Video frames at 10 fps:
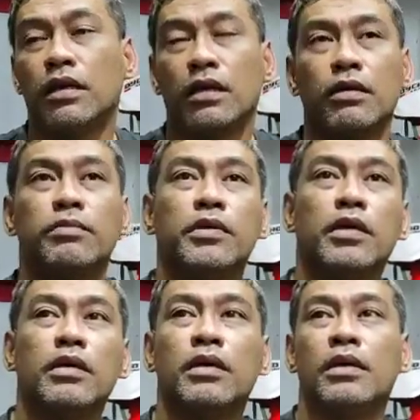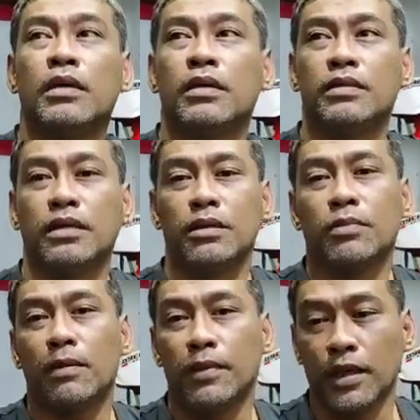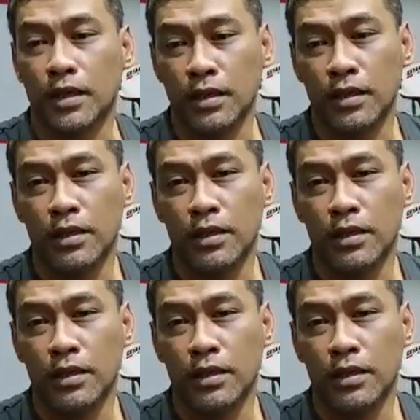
nangkepnya saya pamer